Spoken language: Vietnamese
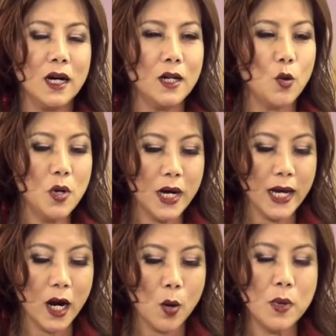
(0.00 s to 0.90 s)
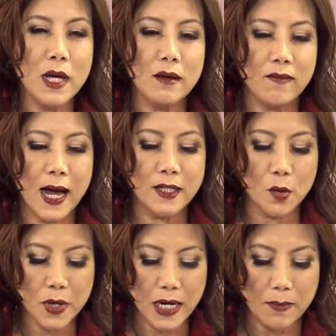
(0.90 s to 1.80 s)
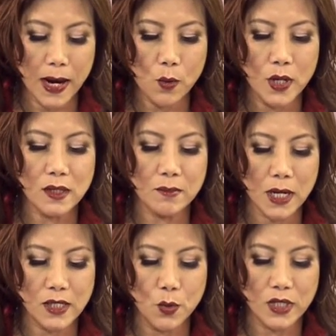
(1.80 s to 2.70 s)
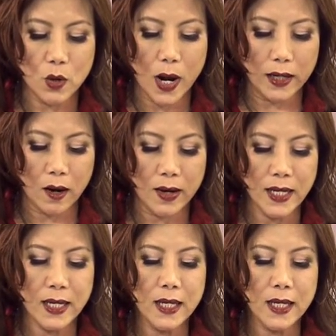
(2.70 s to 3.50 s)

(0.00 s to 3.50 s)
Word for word: uh, đồng hương hay không và trong khi bác Nguyễn bác sĩ Nguyễn Trần Hoàng nói